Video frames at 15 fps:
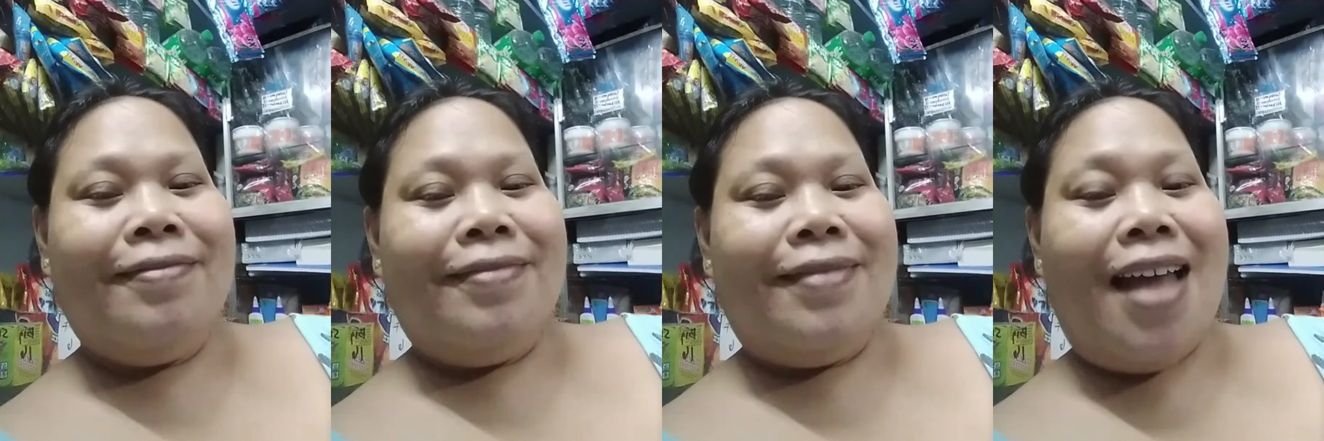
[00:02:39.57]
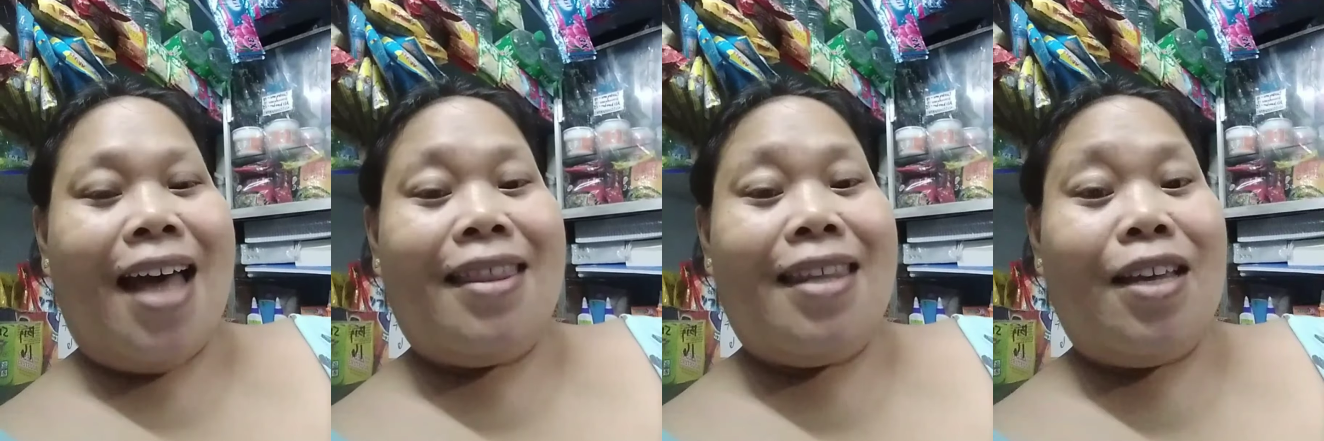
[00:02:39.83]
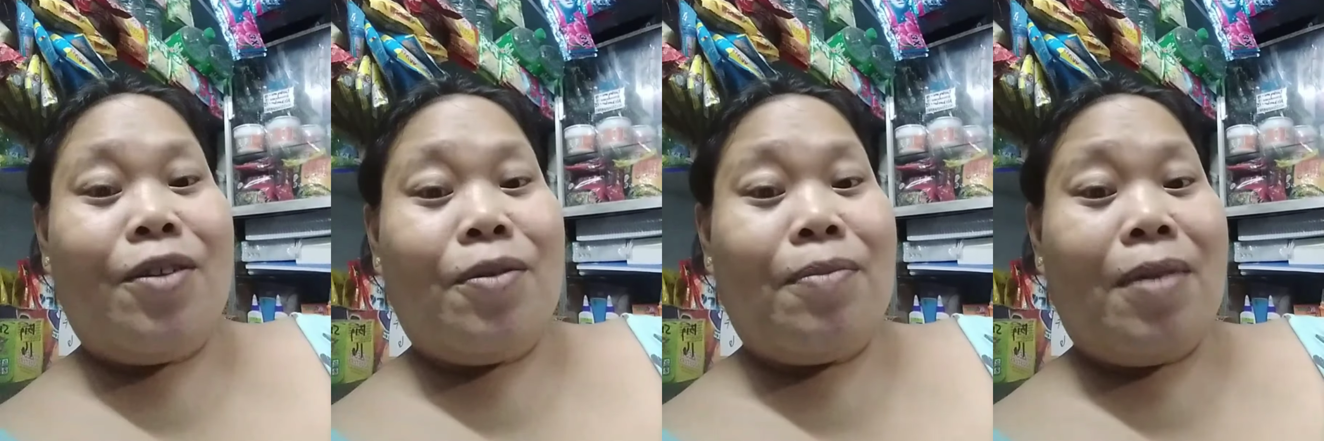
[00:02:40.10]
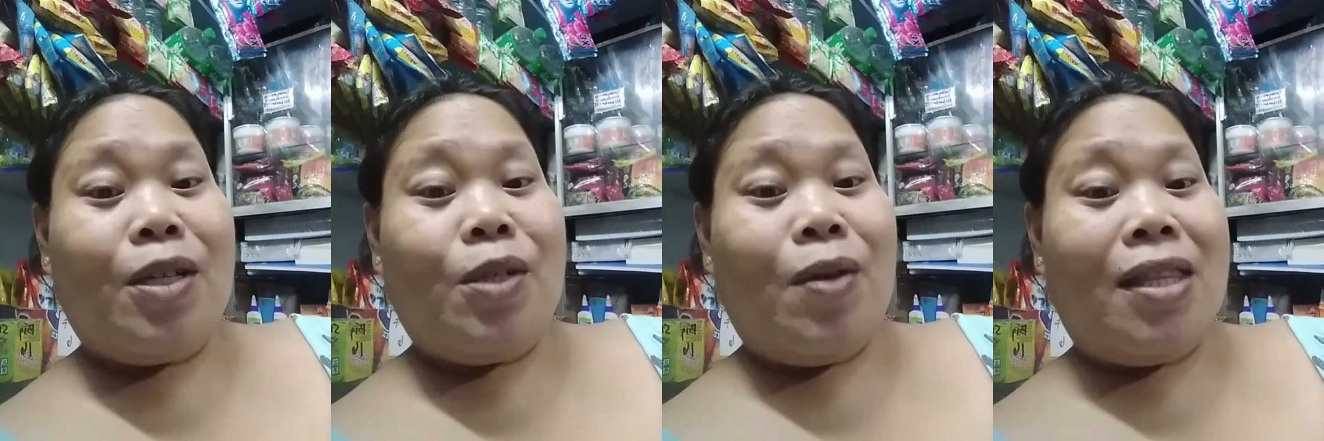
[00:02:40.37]
dating yung
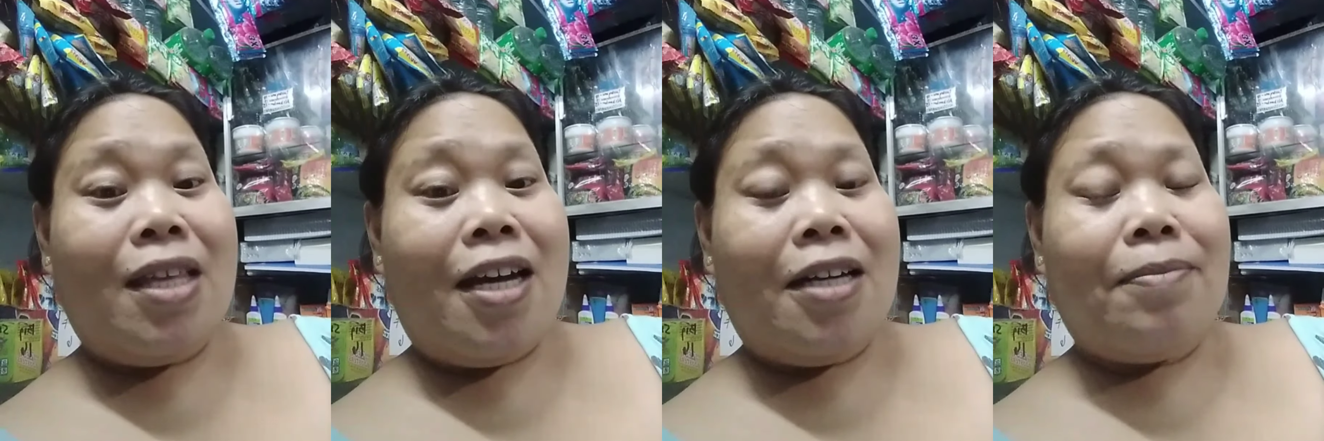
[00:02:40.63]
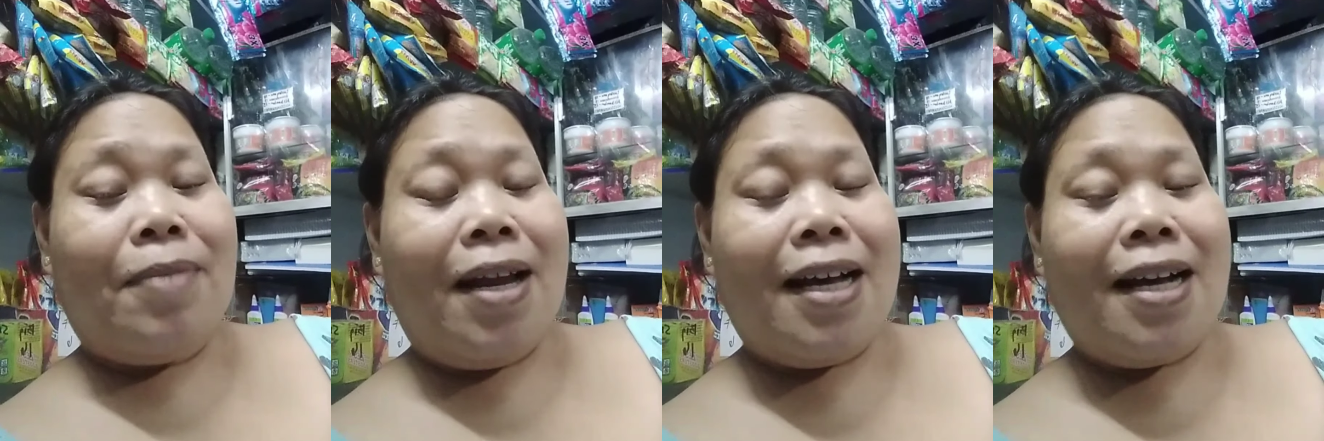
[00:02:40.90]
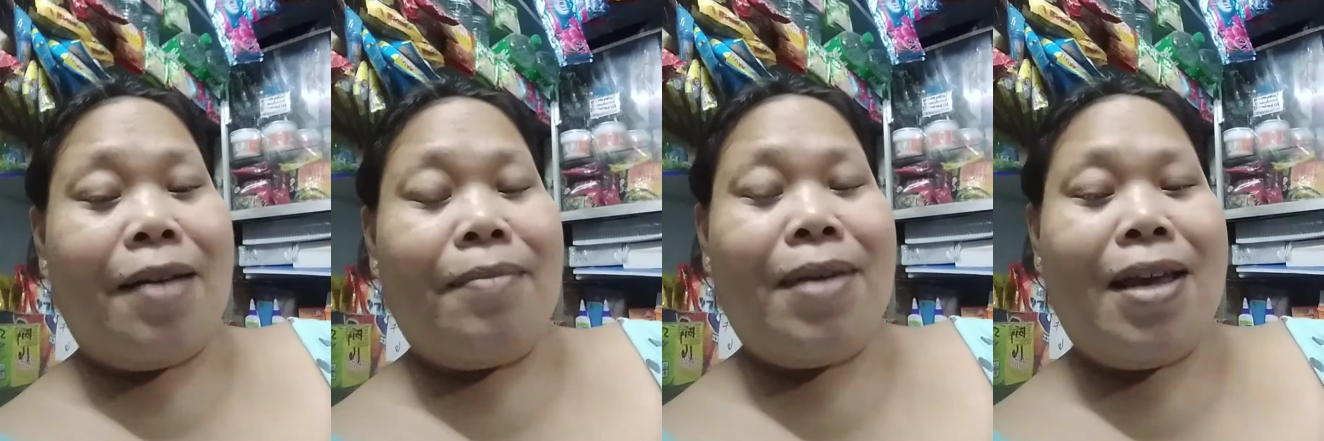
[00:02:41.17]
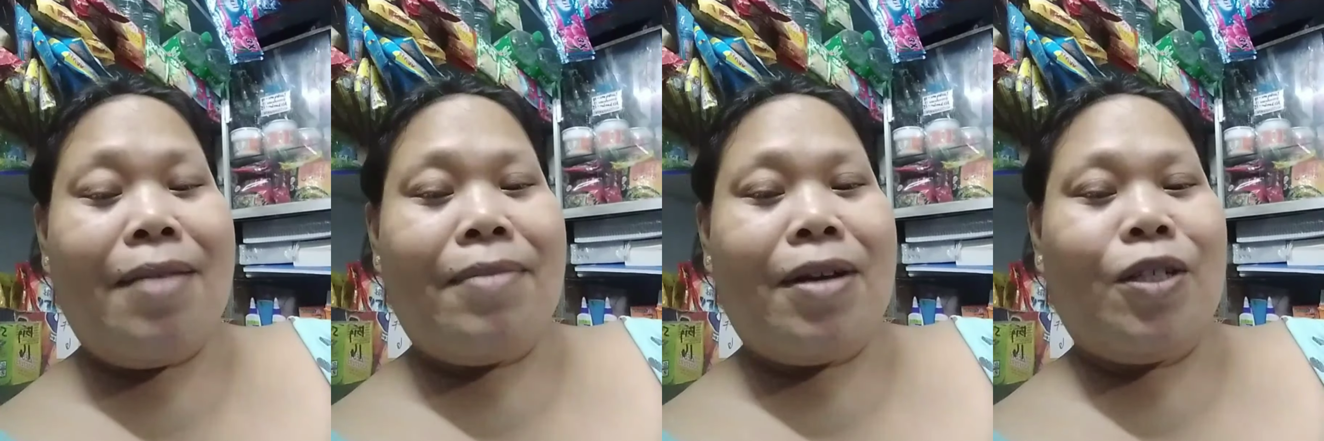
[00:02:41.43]
mag-sweetheart pa lang
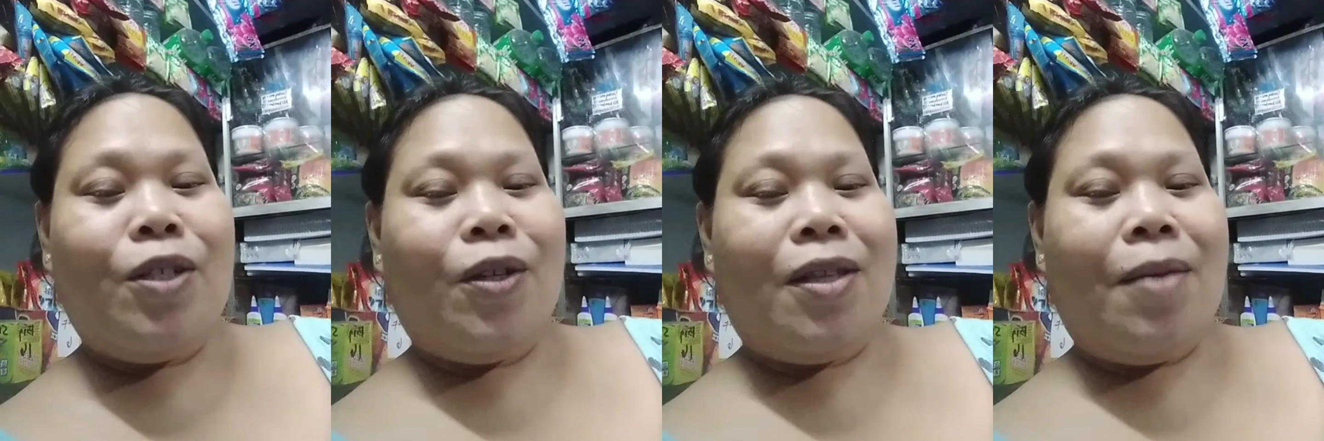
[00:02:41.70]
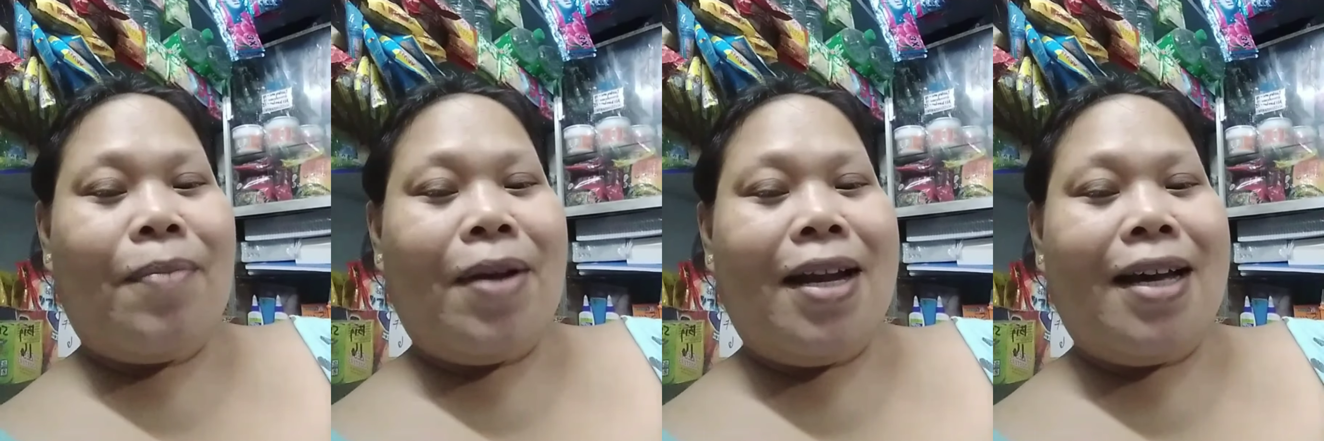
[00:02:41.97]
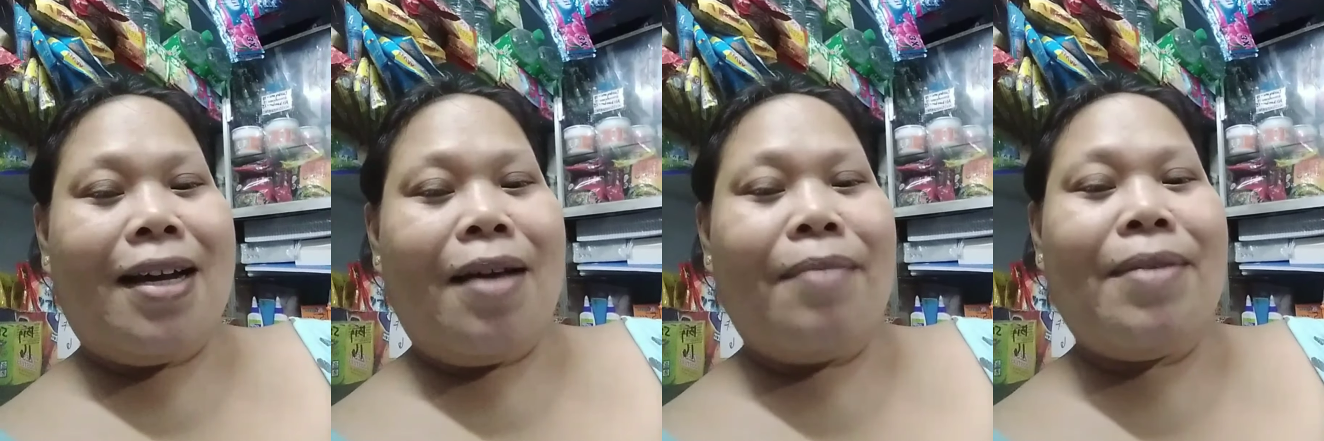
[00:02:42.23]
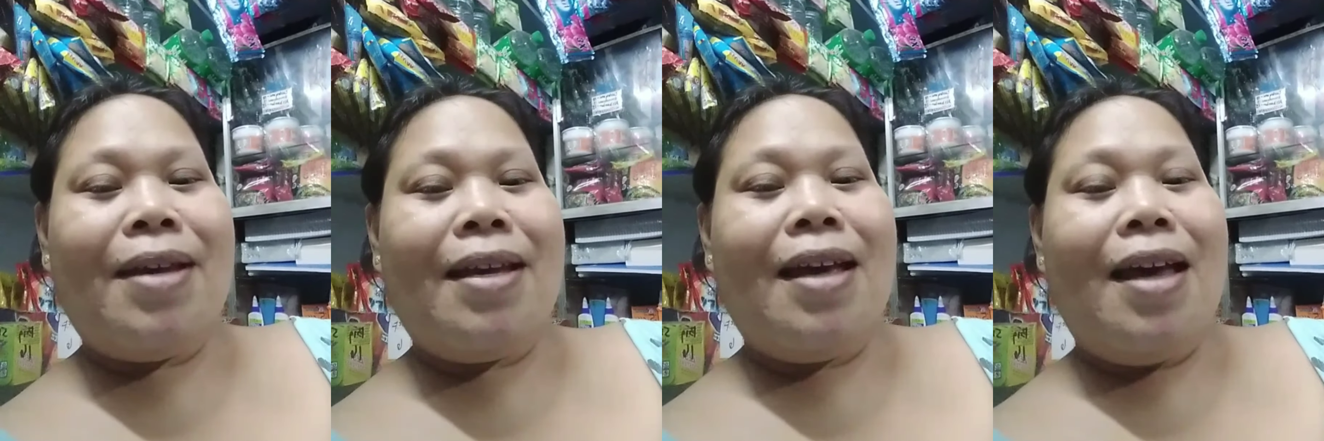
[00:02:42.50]
kami, mag-shota pa lang
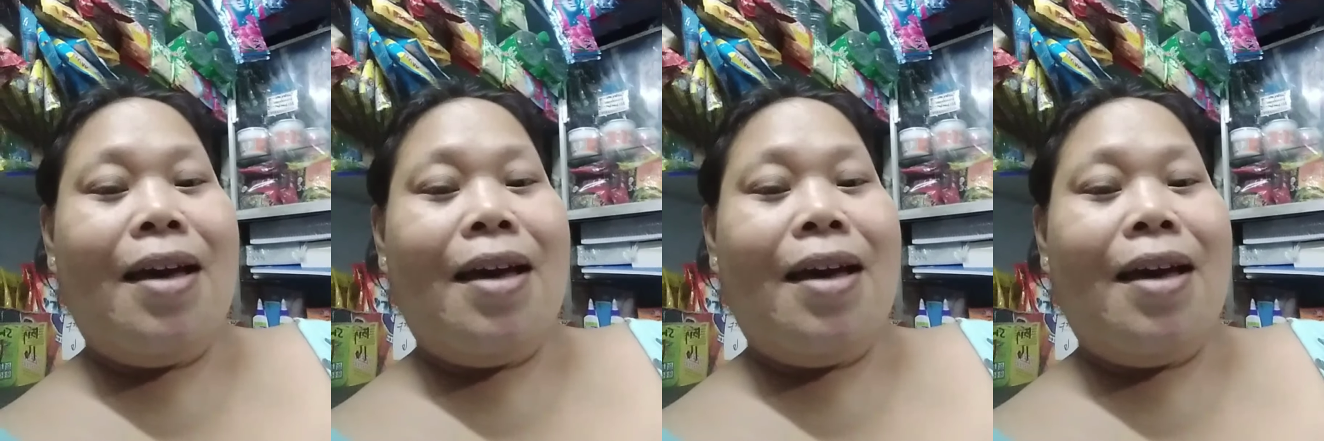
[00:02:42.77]
kami,